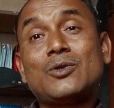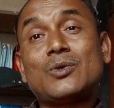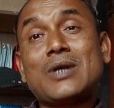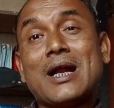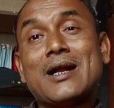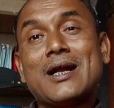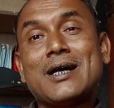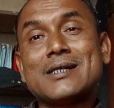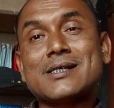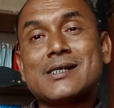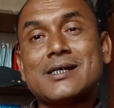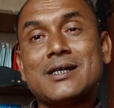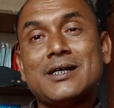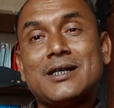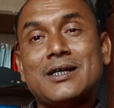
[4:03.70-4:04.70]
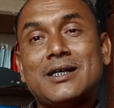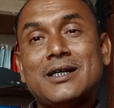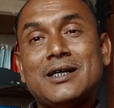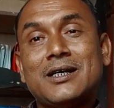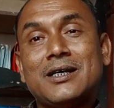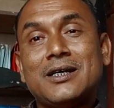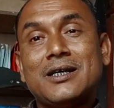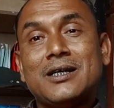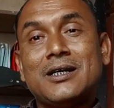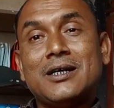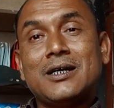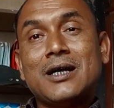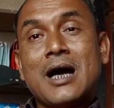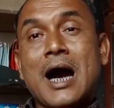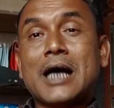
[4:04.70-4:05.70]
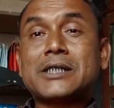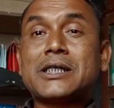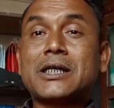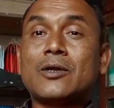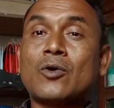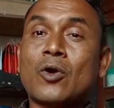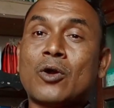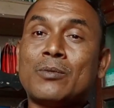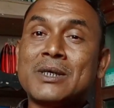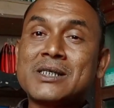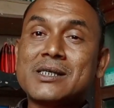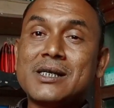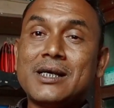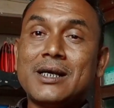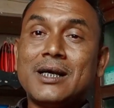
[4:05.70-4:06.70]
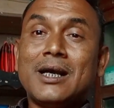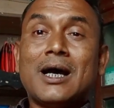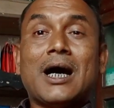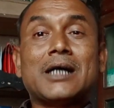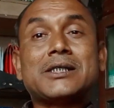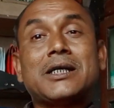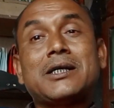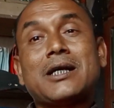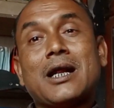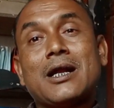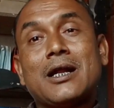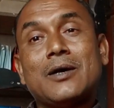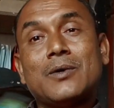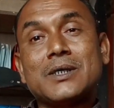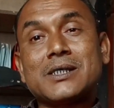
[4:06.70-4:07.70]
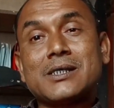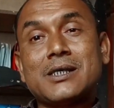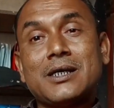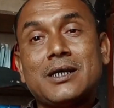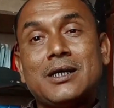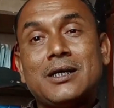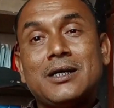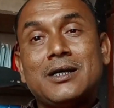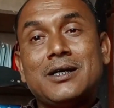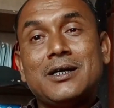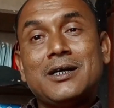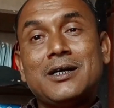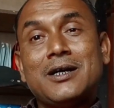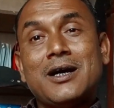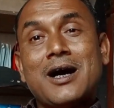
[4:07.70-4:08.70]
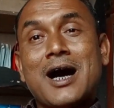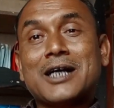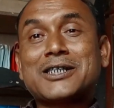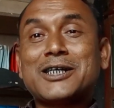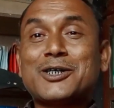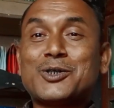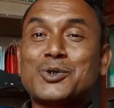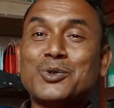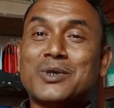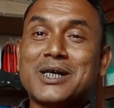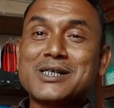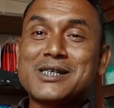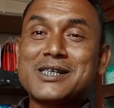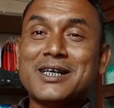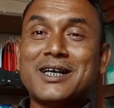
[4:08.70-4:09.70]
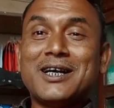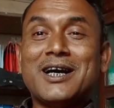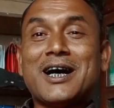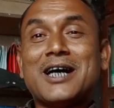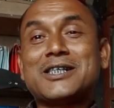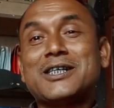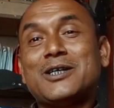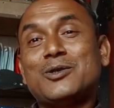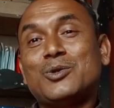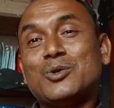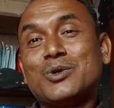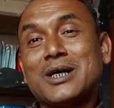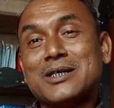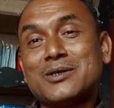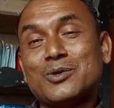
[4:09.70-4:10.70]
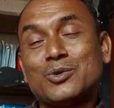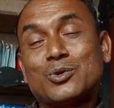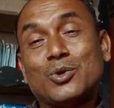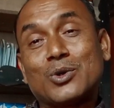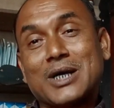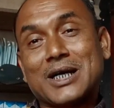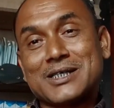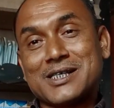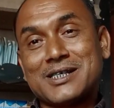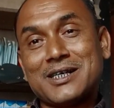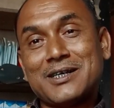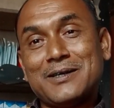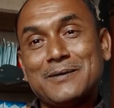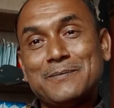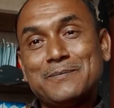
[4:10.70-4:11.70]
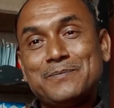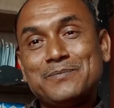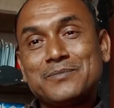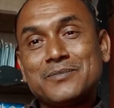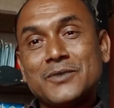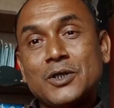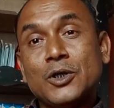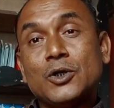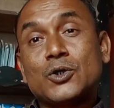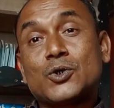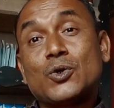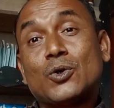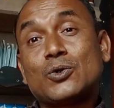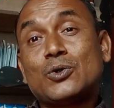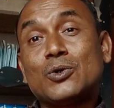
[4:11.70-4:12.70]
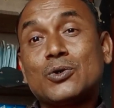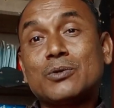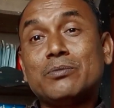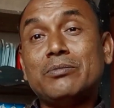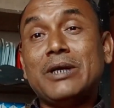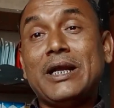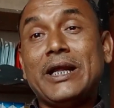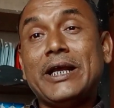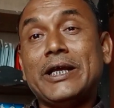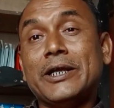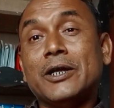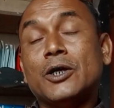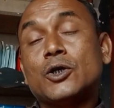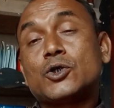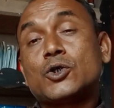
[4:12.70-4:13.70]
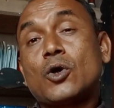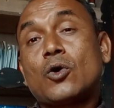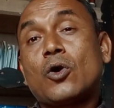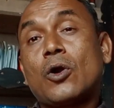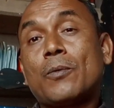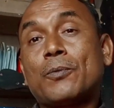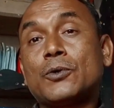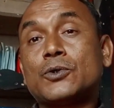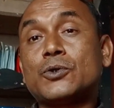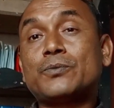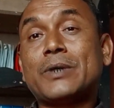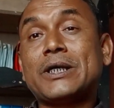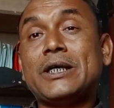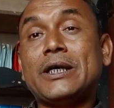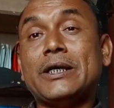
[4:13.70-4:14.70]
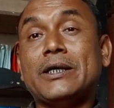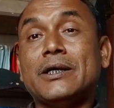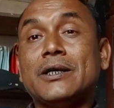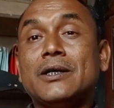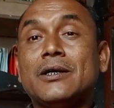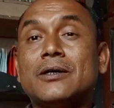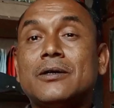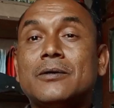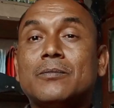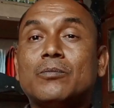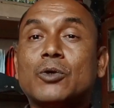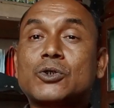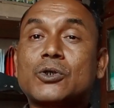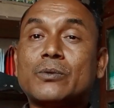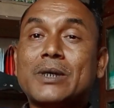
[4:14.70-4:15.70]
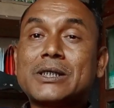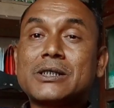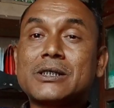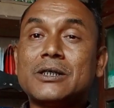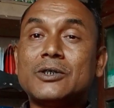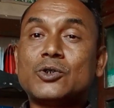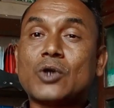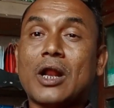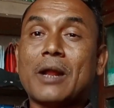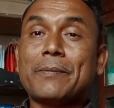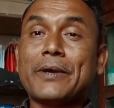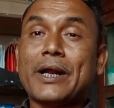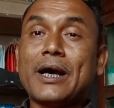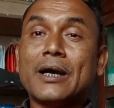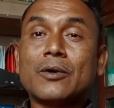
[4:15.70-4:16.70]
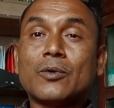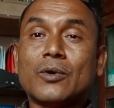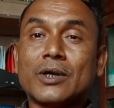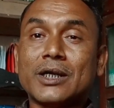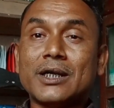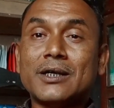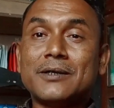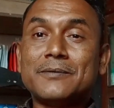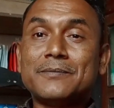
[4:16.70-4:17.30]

কিন্তু ঠান্ডা আছে হাসির গরম আছে হাসির ঠান্ডাও আছে হাসির সুখ আছে হাসির দুঃখ আছে সুখ দুঃখ মিলেই সকল পশু পাখি বসবাস চলাফেরা করে